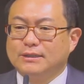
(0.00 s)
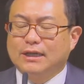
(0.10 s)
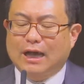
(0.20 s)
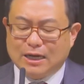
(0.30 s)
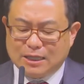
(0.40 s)

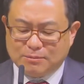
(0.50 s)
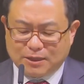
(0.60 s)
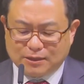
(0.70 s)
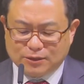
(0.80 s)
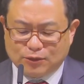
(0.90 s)

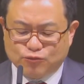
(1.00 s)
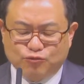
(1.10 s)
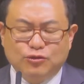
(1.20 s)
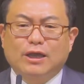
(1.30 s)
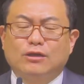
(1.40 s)
하나님께서
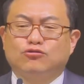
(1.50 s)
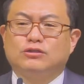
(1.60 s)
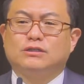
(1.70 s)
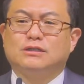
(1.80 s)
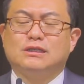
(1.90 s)
우리에게
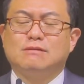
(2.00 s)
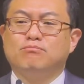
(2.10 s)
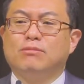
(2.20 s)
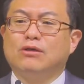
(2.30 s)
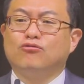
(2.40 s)
주시는
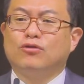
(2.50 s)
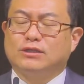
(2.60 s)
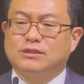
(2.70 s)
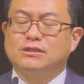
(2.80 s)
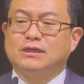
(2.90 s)

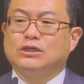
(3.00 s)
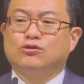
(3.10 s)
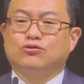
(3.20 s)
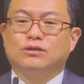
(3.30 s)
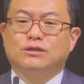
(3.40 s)
임마누엘의 진짜
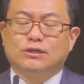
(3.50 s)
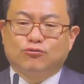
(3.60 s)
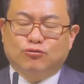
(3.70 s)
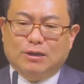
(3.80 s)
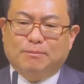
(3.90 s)
이유를
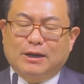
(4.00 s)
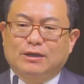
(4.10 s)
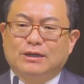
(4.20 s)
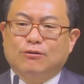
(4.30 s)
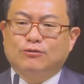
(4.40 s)
우리가
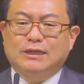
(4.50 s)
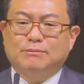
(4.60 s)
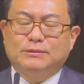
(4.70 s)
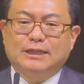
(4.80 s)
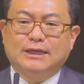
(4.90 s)
발견하고자
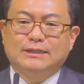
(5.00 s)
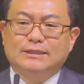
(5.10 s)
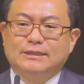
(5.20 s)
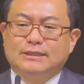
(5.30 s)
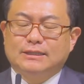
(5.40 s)
합니다.
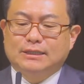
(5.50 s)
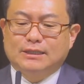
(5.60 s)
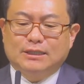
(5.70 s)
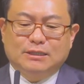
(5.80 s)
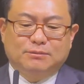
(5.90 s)

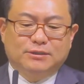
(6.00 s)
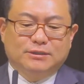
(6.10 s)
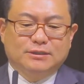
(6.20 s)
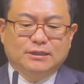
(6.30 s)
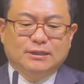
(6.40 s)

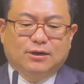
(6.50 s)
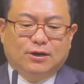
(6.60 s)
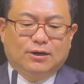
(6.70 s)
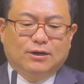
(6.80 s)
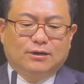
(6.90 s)
이번
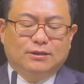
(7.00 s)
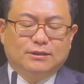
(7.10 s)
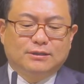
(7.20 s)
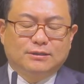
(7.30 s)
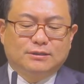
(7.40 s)
어,
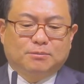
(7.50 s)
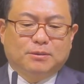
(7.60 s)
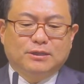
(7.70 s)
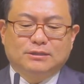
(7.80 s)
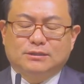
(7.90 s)

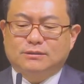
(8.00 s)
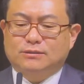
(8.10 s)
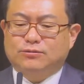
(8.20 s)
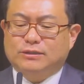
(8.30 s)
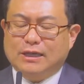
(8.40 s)
특별히
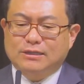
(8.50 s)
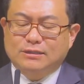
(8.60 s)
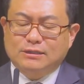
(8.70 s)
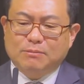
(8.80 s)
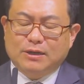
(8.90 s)
뭐 재직
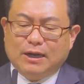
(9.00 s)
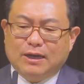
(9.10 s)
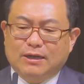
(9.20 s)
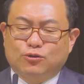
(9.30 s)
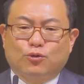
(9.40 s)

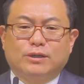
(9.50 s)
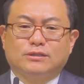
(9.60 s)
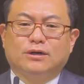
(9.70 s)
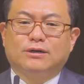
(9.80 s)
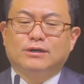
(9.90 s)
세미나
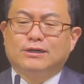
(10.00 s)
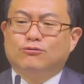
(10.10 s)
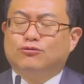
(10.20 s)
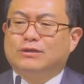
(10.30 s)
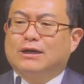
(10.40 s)
통해서
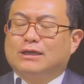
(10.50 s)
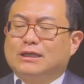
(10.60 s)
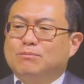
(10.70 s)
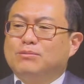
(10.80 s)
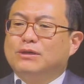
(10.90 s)
우리가
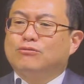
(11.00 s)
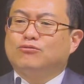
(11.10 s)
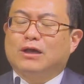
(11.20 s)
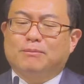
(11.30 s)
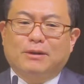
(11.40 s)
깊이
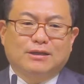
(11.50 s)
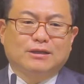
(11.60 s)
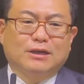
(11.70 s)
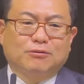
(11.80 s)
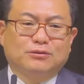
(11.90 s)
우리가
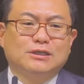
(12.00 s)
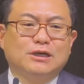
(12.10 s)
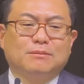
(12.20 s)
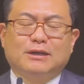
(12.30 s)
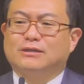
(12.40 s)
발견하고
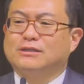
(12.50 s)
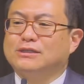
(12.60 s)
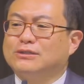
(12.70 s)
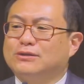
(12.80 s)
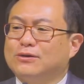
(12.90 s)
체험하는 것이
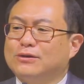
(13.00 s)
있죠.